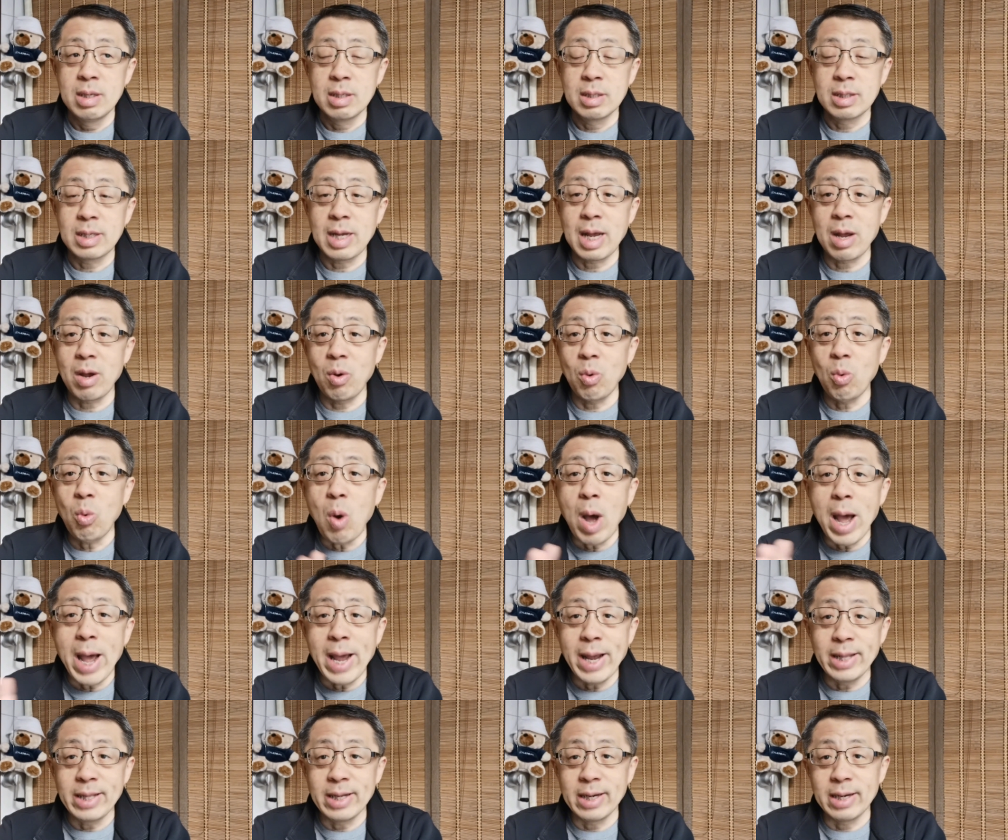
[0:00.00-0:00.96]
在
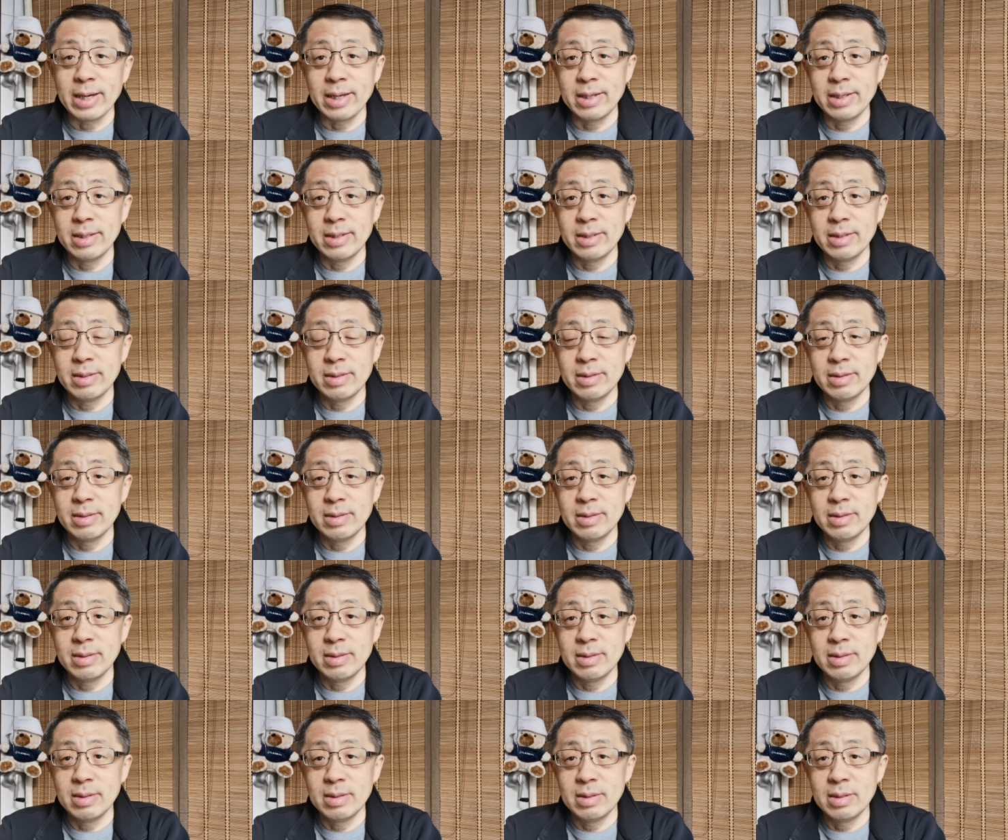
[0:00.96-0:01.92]
外的，
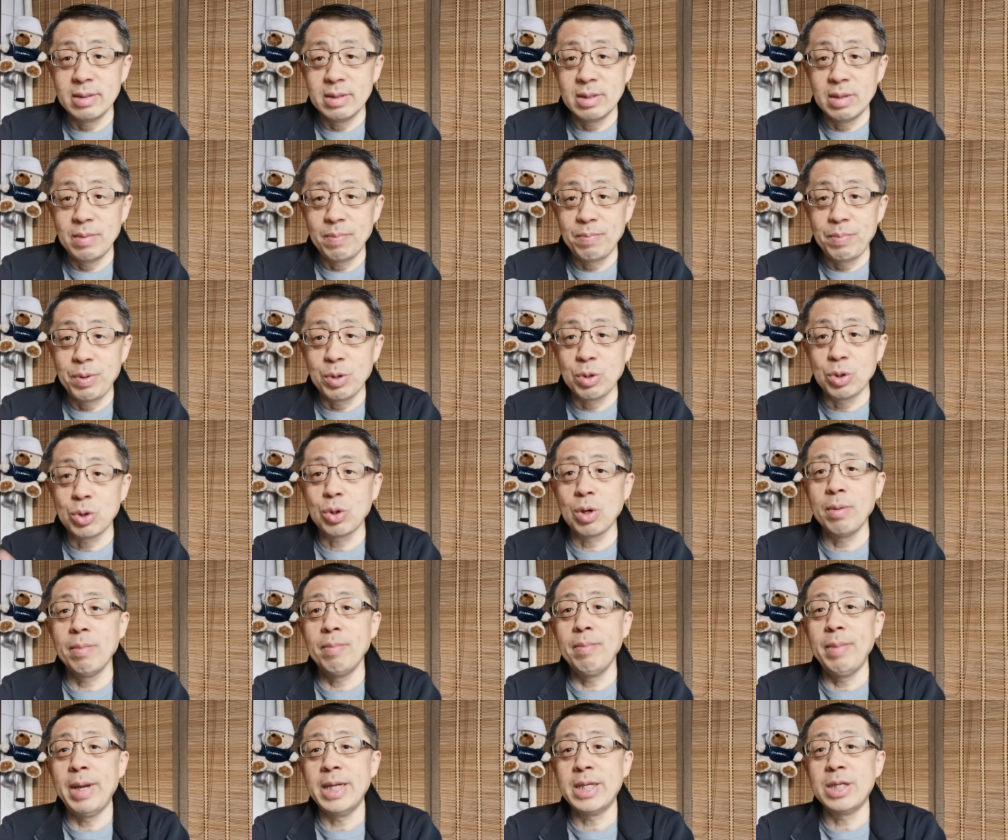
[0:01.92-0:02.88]
比如说
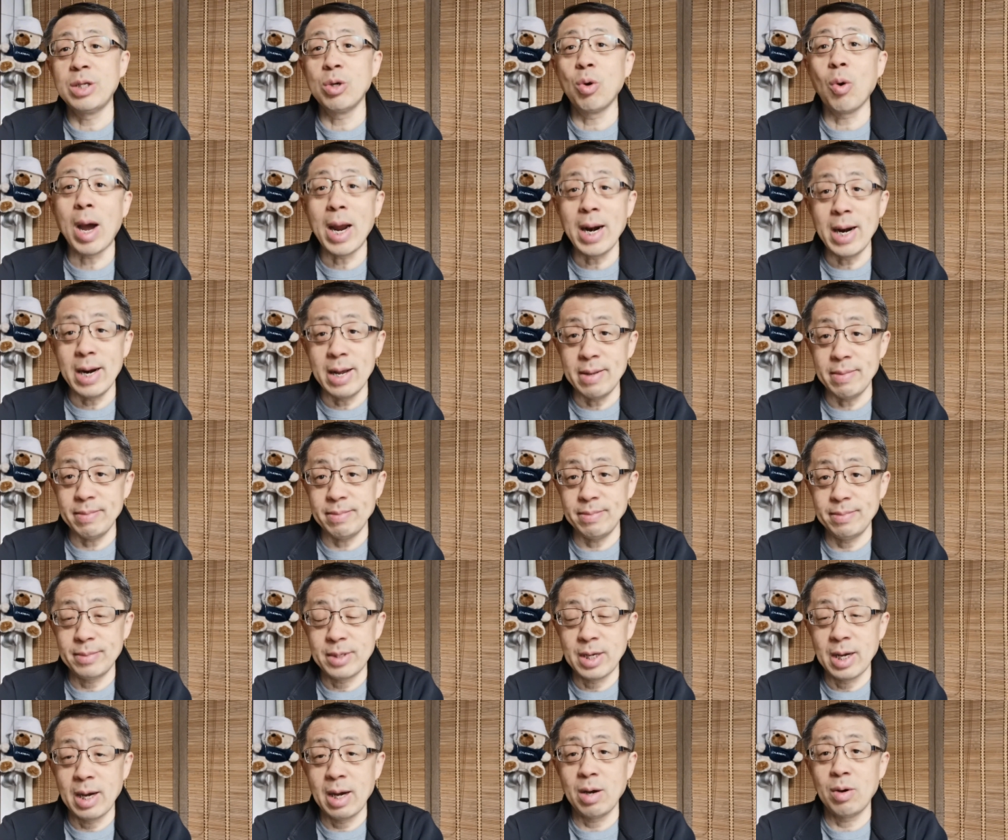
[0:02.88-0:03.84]
美籍华人
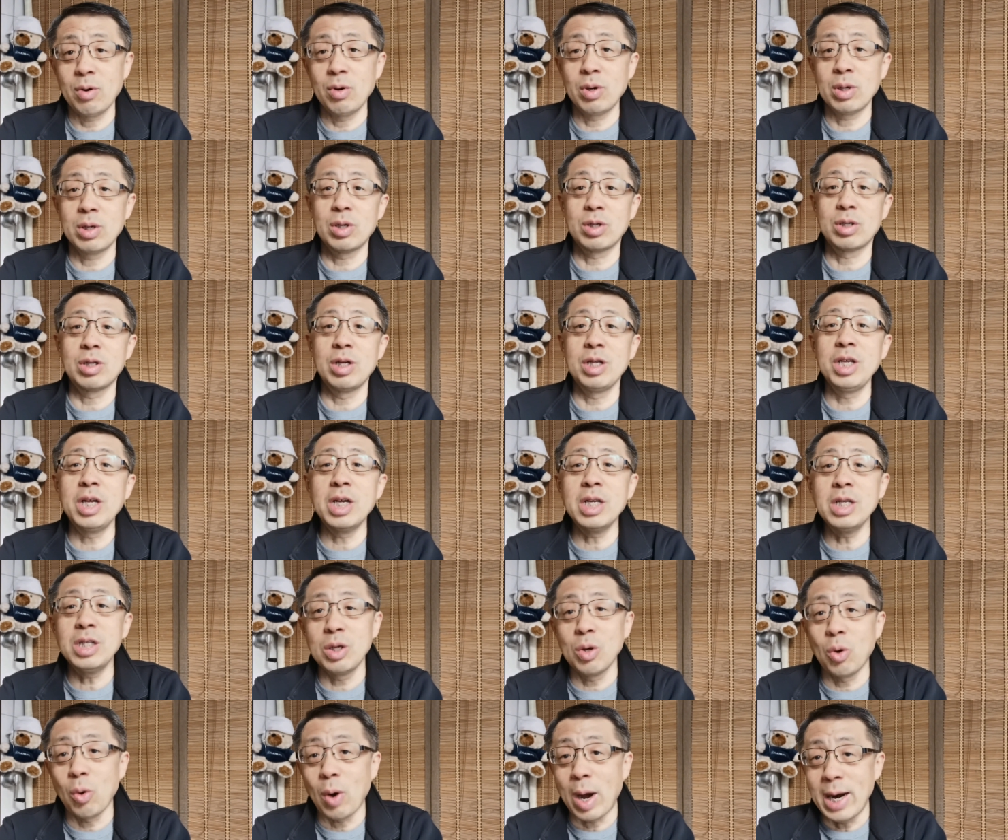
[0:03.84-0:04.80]
啊，或者是英
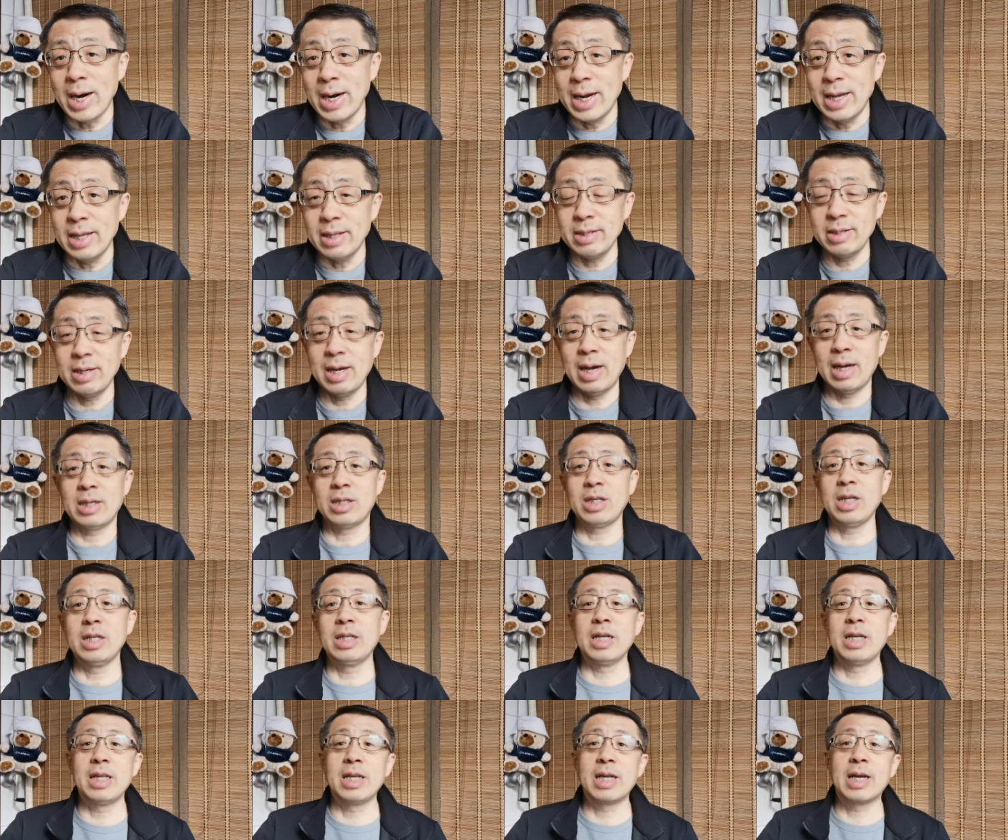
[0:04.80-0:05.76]
籍华人啊，这
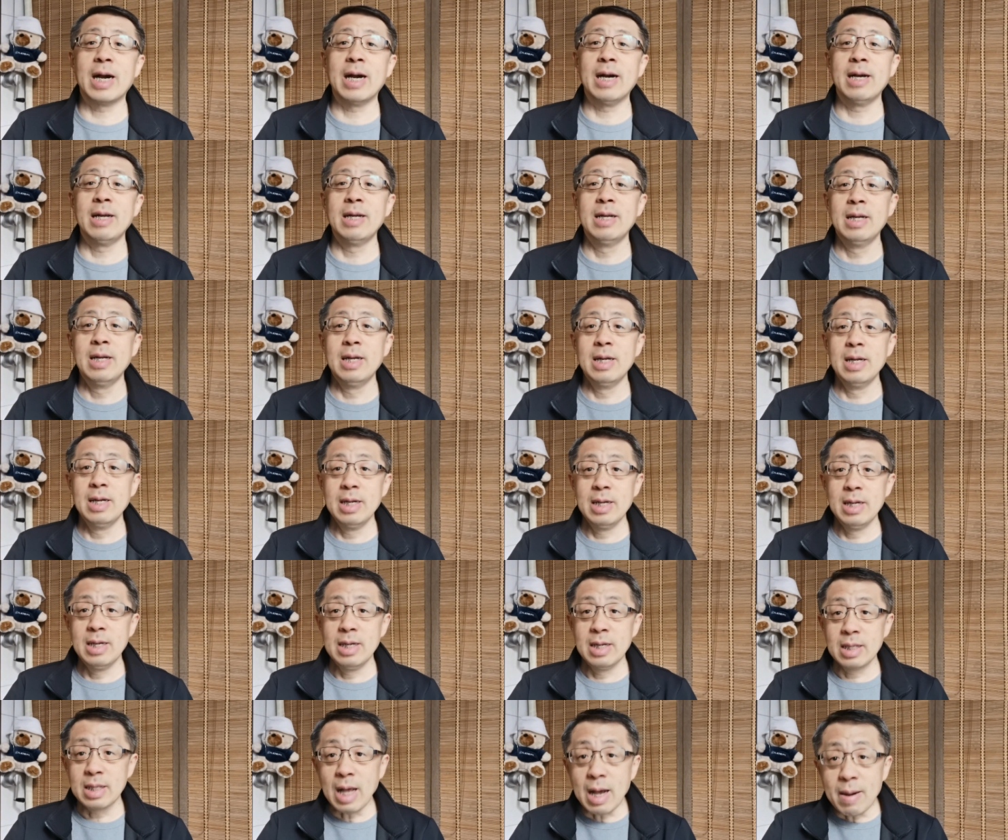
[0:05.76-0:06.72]
些你看，
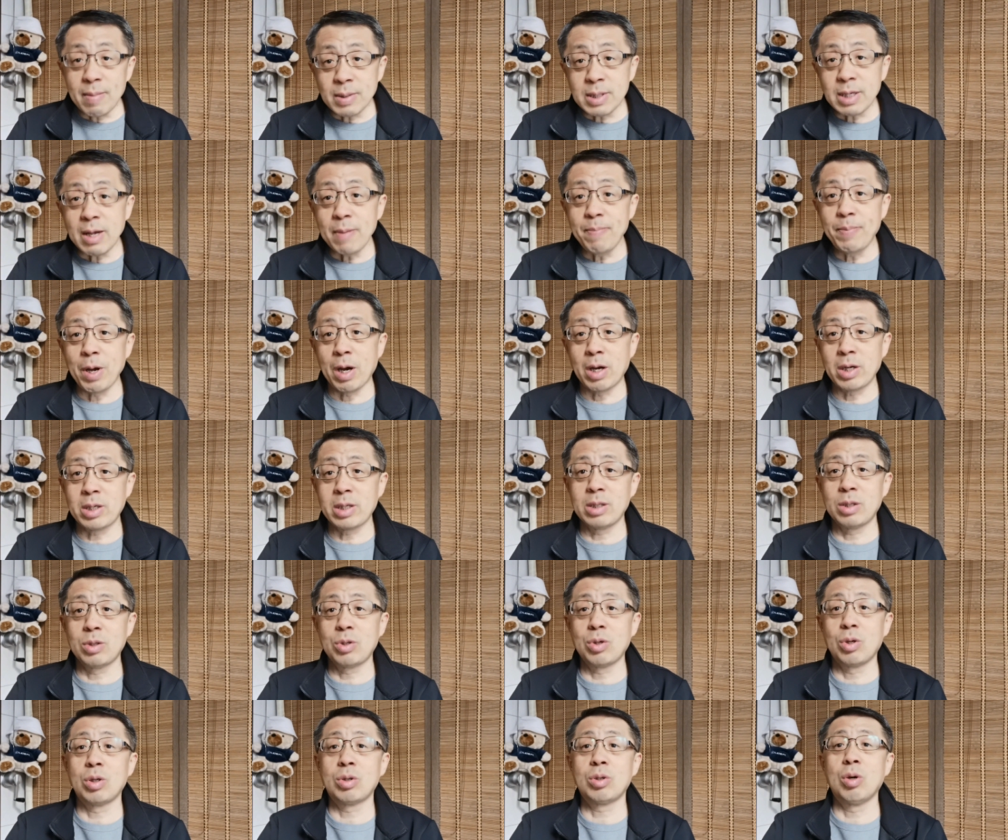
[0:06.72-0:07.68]
他们在表示的
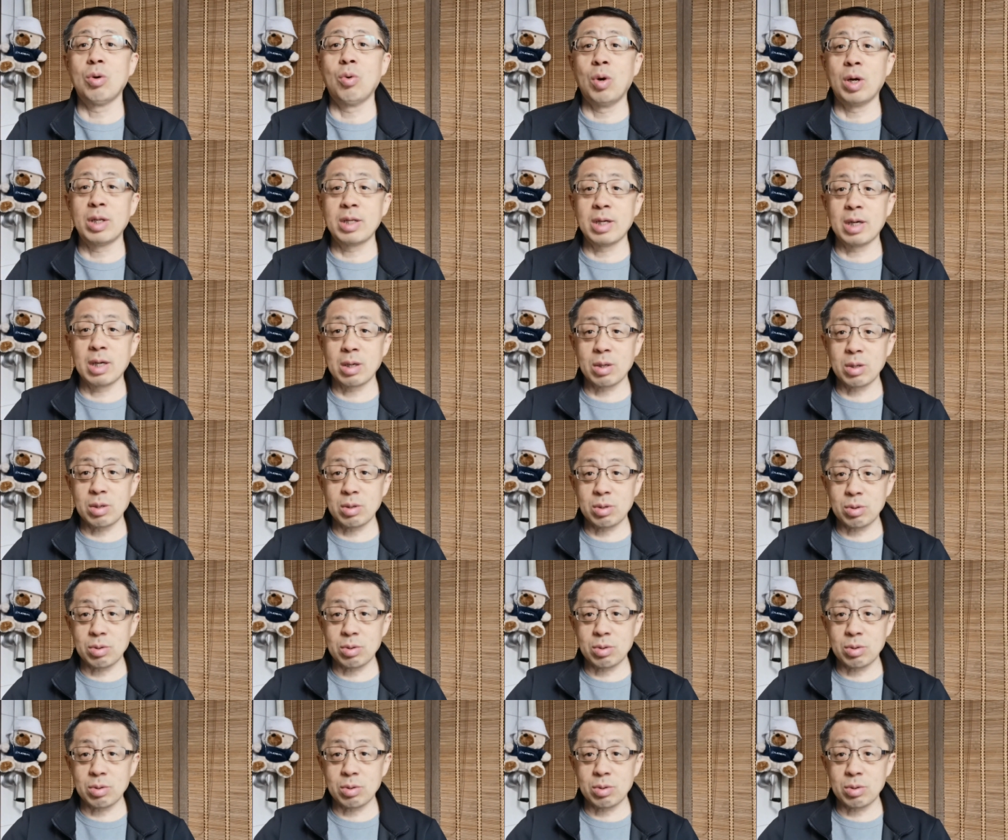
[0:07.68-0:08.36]
时候说我的